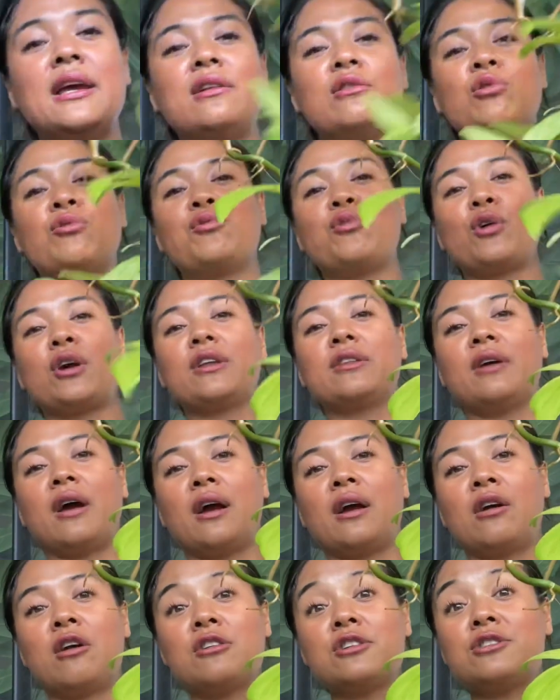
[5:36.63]
le Florida
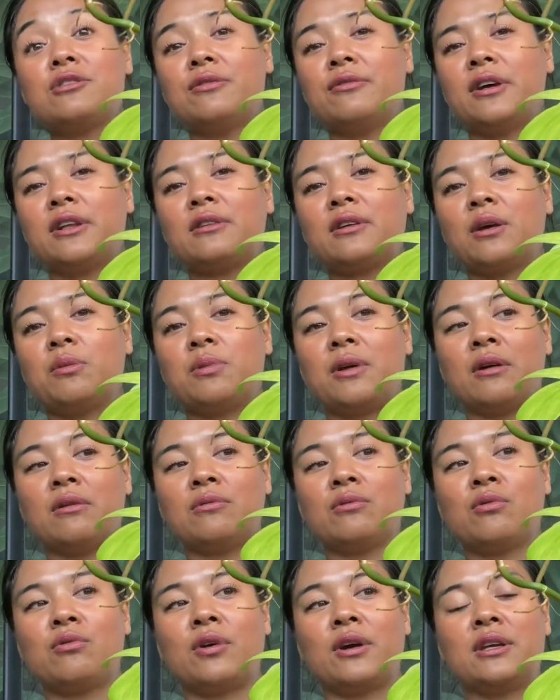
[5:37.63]
Ghost va très bien.
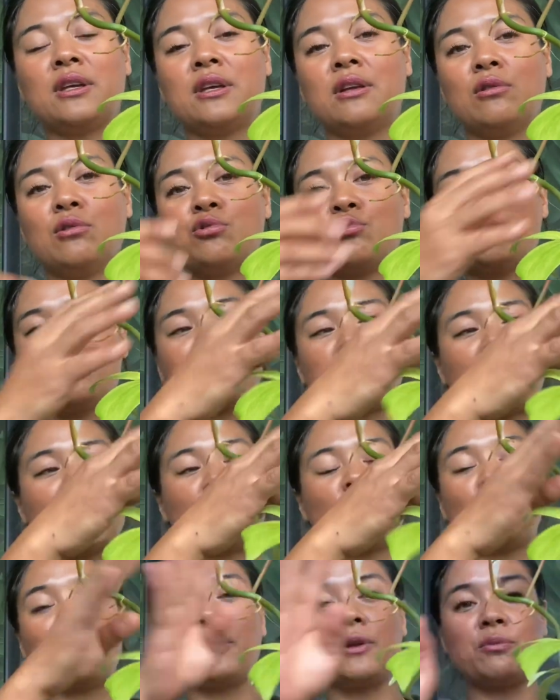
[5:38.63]
Vous voyez, le substrat est
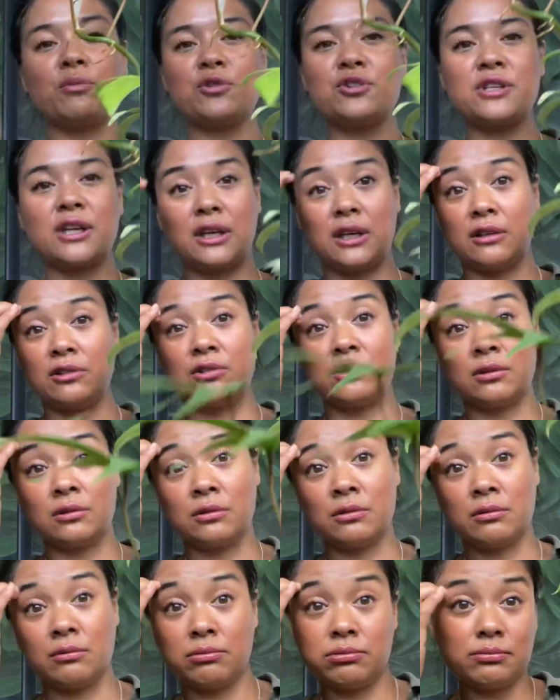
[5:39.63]
complètement sec. Hein. Je,
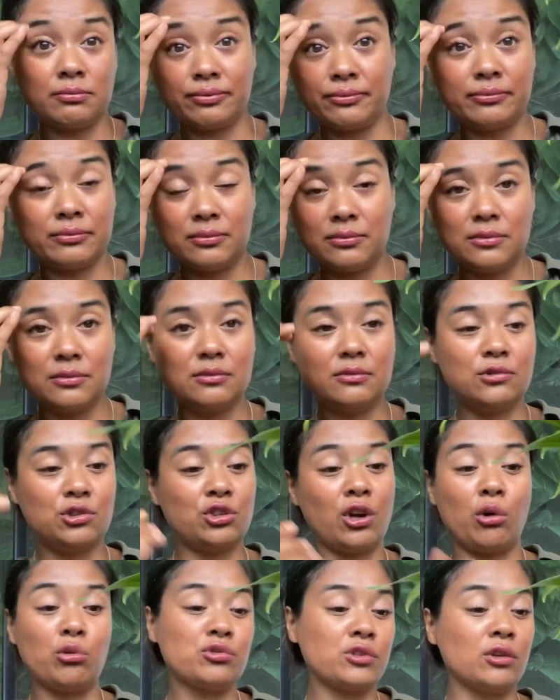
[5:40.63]
je
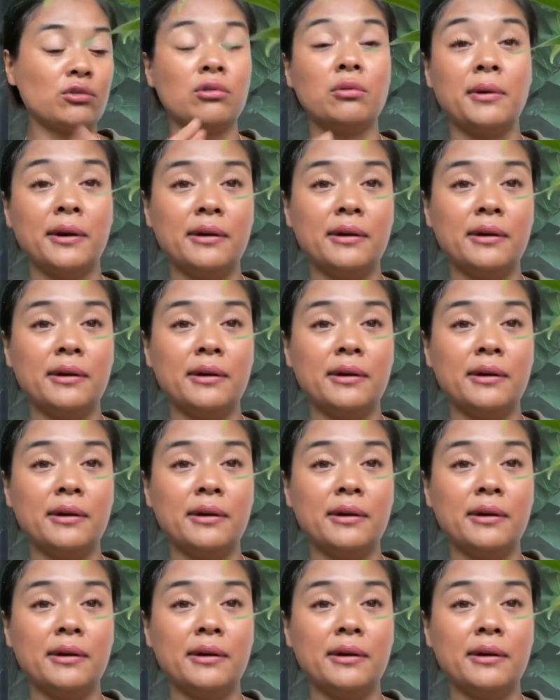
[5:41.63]
l'arroserai demain.